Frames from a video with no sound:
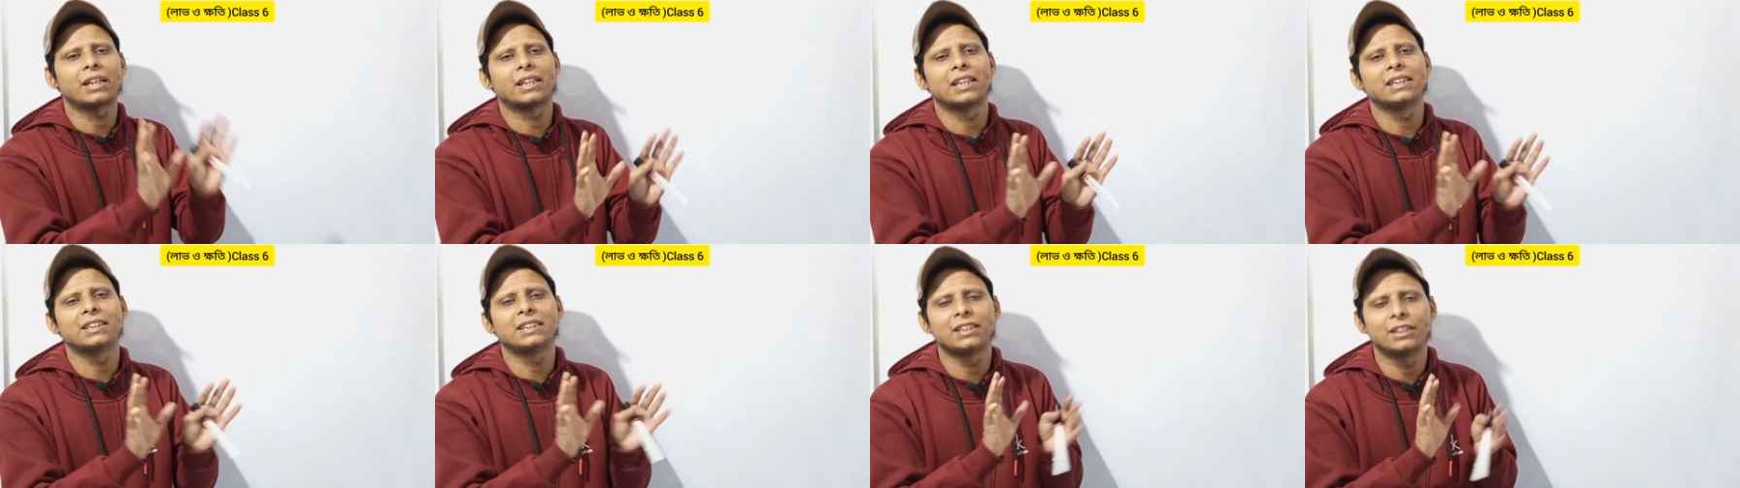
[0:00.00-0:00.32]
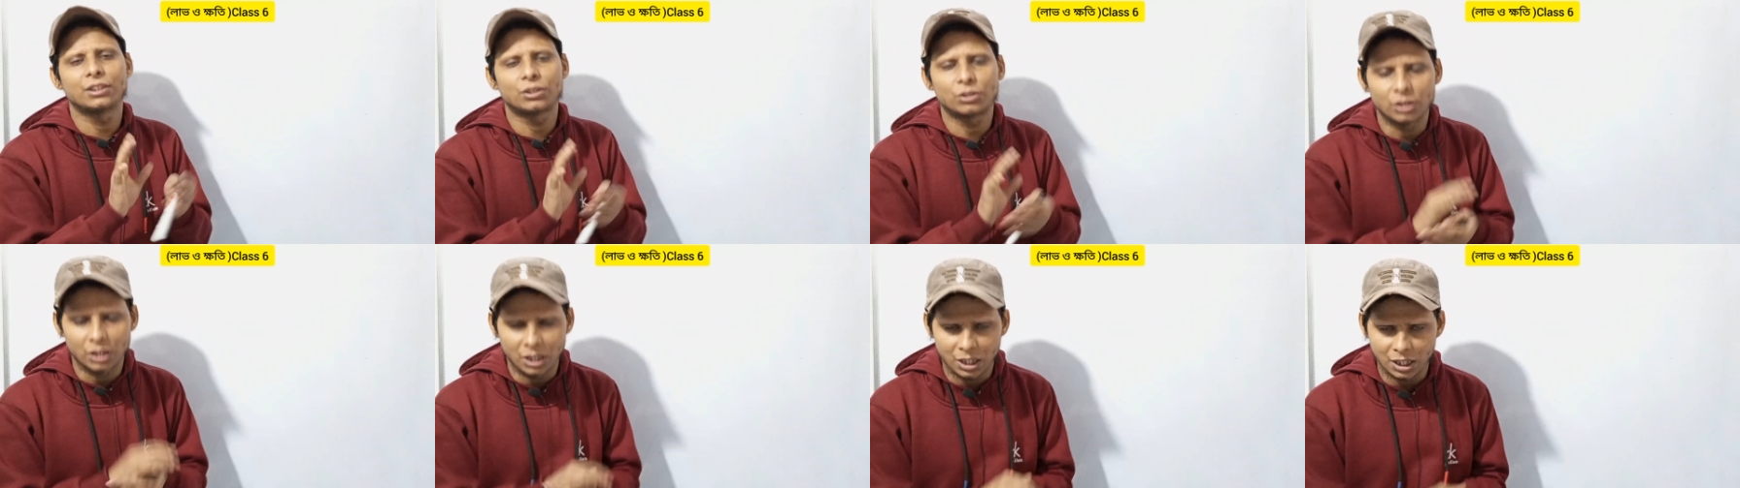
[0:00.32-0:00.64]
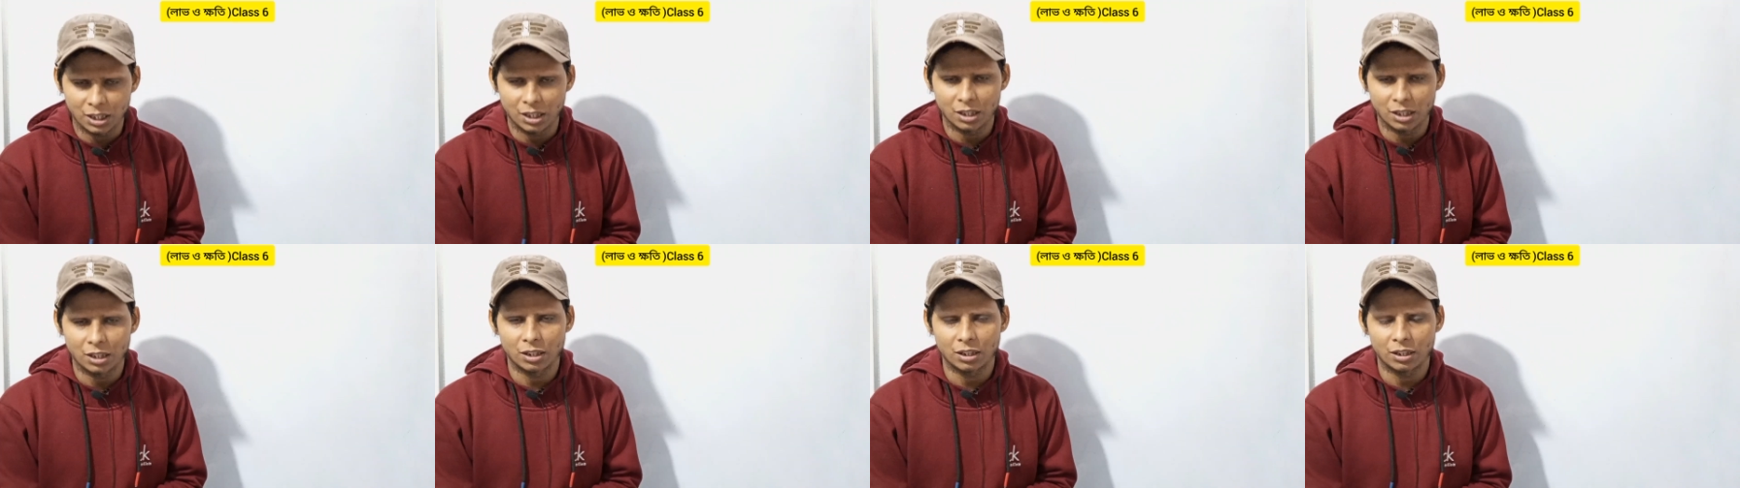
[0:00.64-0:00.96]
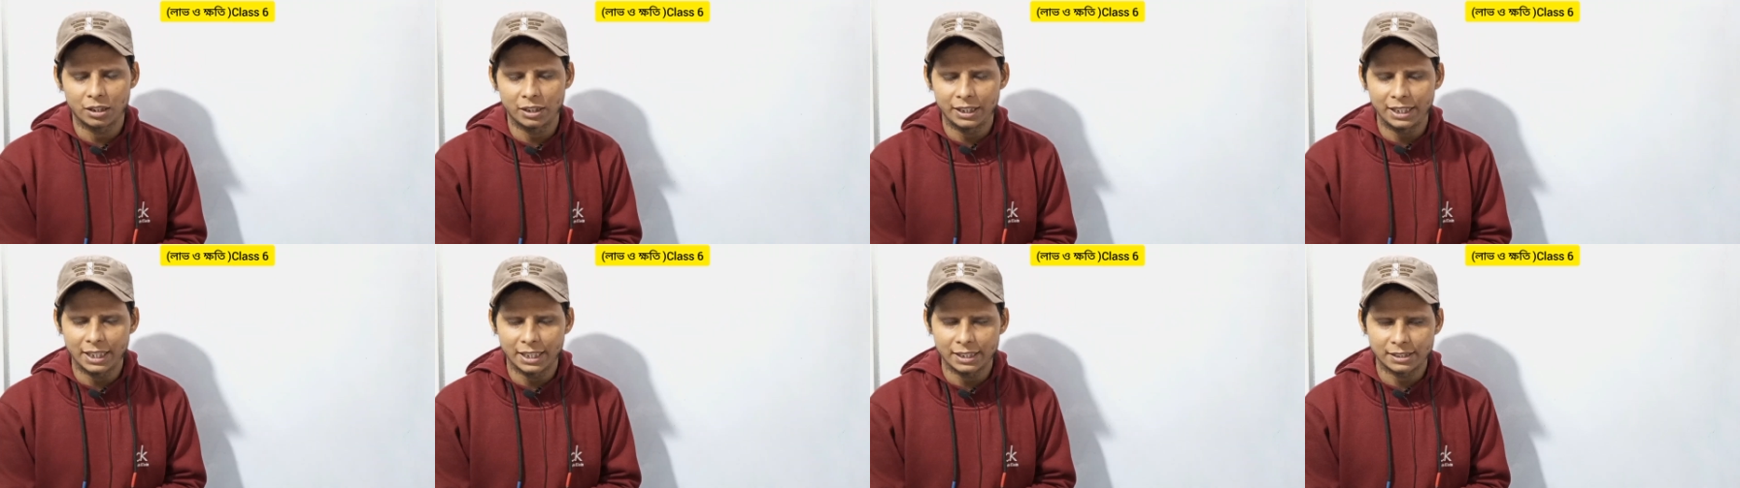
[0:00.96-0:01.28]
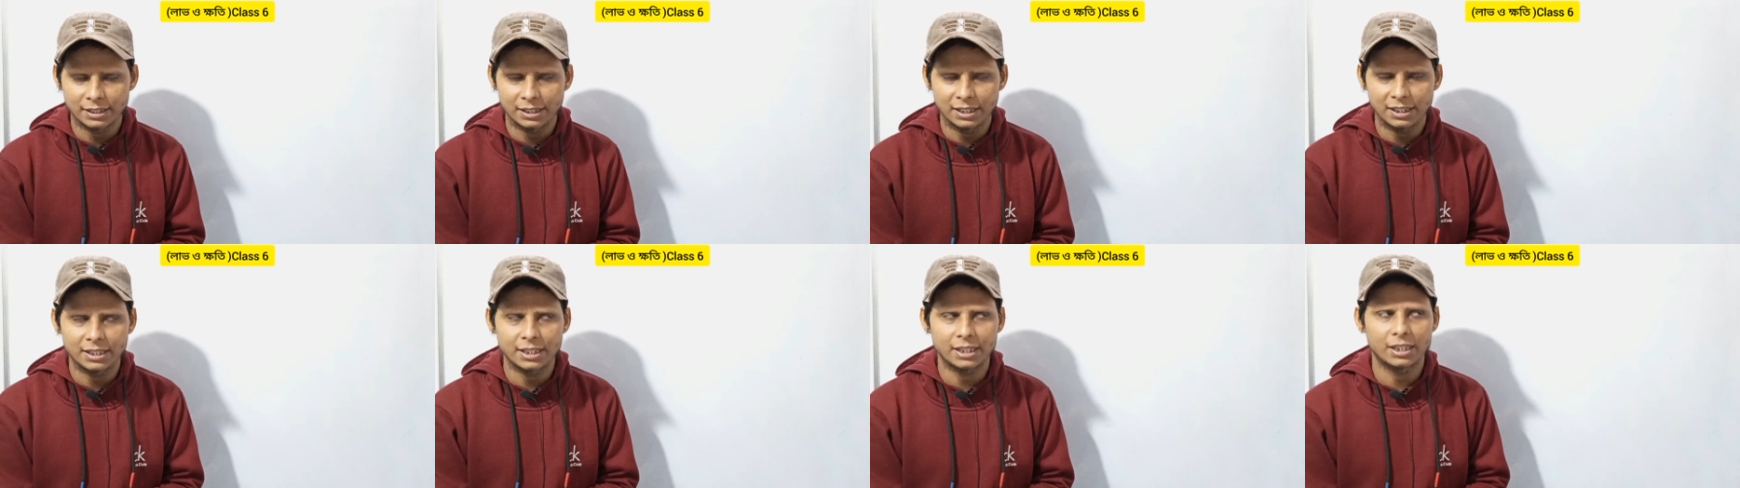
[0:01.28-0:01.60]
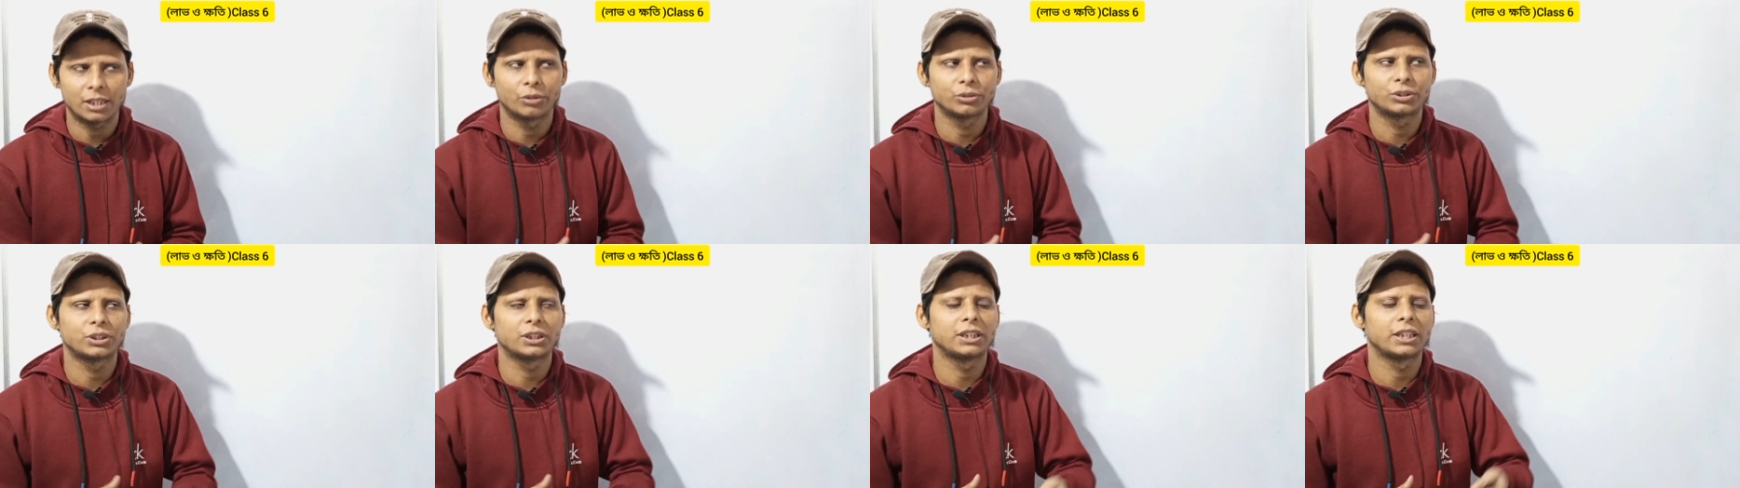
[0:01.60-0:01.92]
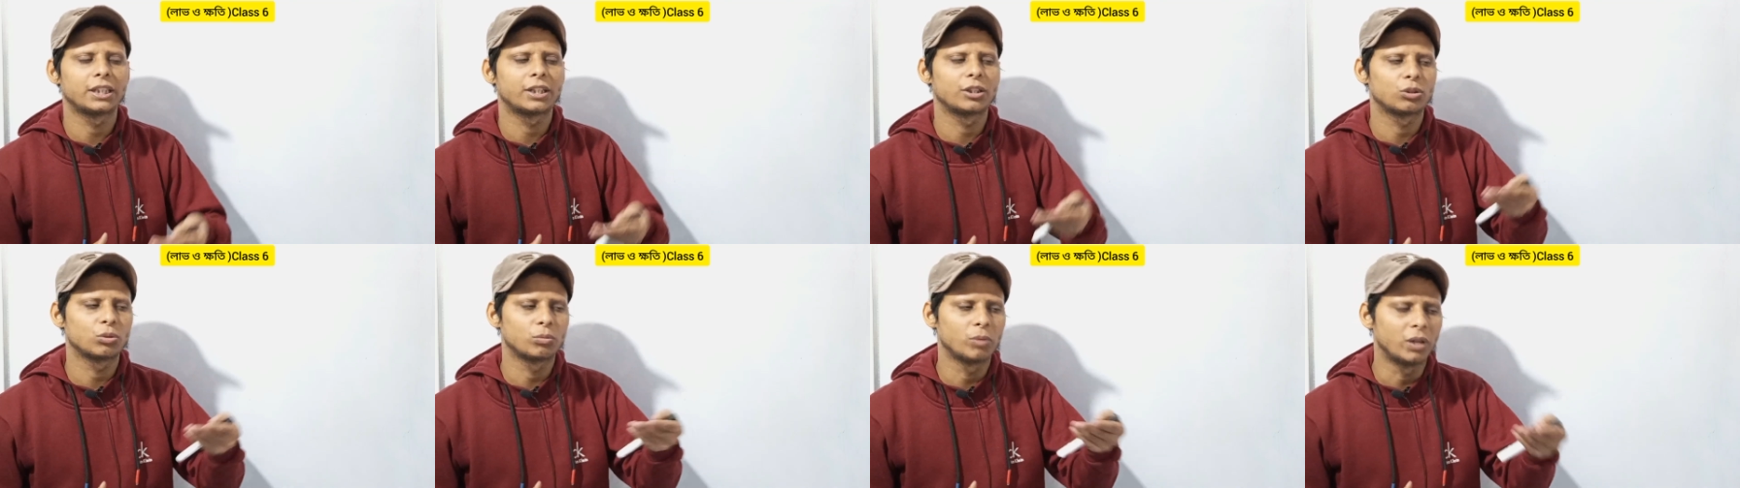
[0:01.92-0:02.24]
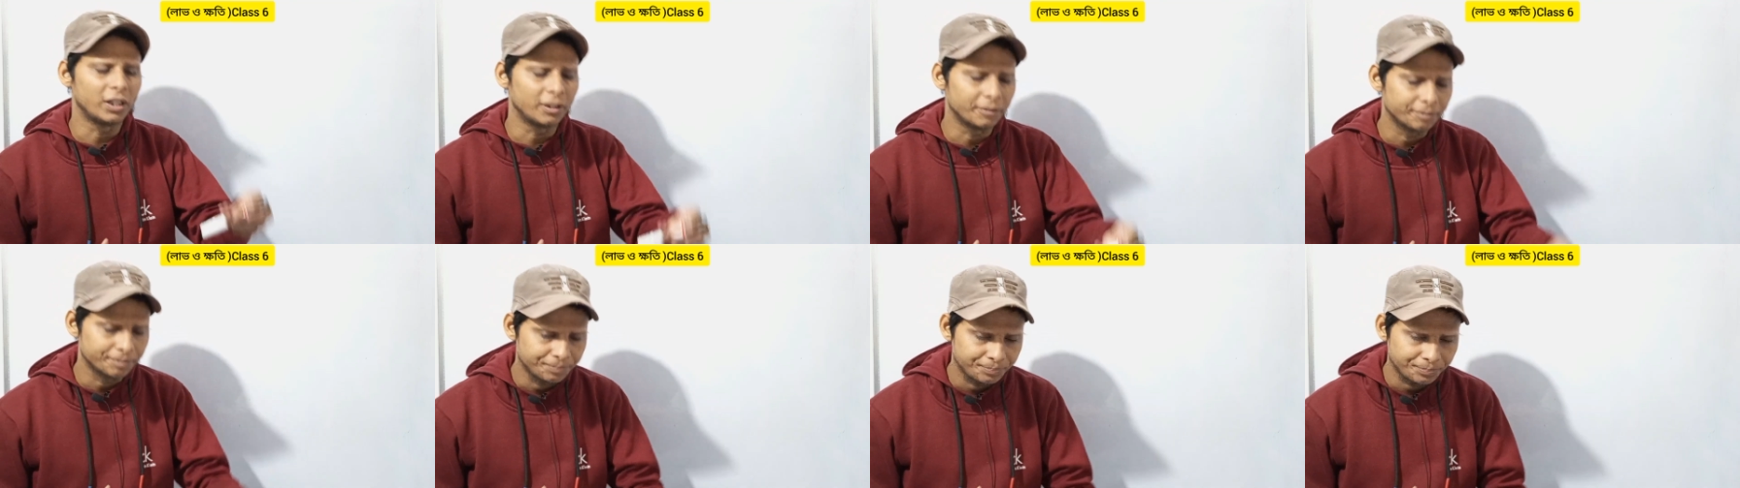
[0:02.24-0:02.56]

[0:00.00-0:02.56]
একটা জিনিস নিয়ে আসছি যেটা হচ্ছে যে কি তোমার